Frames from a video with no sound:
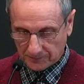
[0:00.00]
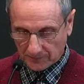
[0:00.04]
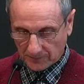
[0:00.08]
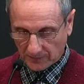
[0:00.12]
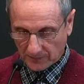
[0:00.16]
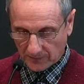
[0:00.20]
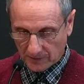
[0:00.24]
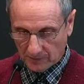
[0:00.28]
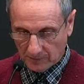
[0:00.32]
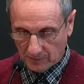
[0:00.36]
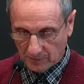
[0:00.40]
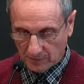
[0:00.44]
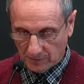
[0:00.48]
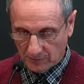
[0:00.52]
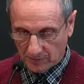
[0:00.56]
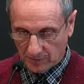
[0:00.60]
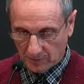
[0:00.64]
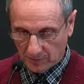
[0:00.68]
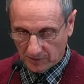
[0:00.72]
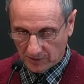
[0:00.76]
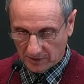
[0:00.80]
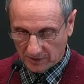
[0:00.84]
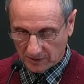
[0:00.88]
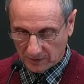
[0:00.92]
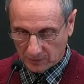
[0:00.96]
Ибо вы
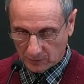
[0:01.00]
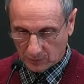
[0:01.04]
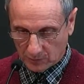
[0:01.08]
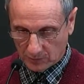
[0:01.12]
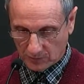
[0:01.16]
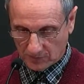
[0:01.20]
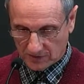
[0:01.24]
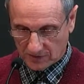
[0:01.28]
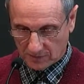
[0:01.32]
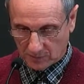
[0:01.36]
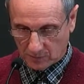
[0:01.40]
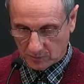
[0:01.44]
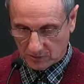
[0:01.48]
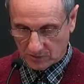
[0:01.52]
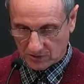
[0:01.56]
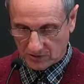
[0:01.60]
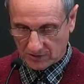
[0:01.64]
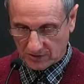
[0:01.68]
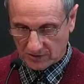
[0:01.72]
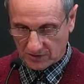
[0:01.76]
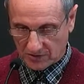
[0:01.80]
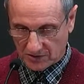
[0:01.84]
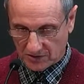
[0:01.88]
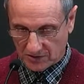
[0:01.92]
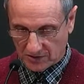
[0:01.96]
были как овцы
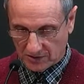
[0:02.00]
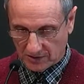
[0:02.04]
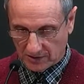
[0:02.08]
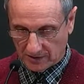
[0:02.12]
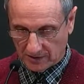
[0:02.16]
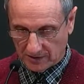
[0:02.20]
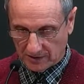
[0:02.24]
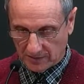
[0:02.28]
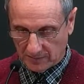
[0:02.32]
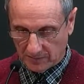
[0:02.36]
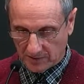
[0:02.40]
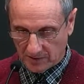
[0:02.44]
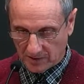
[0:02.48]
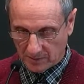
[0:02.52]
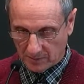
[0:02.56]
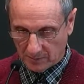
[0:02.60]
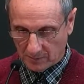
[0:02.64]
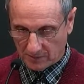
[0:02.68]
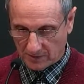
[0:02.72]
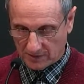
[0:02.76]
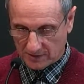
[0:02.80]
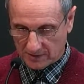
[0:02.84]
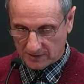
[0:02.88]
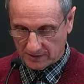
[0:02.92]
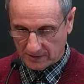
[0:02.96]
блуждающие, не имея
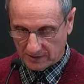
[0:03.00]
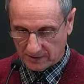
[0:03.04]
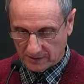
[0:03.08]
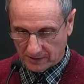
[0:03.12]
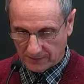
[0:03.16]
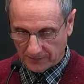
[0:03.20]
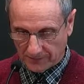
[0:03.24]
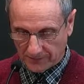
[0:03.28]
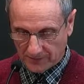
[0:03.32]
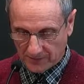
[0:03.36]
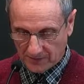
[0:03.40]
пастыря,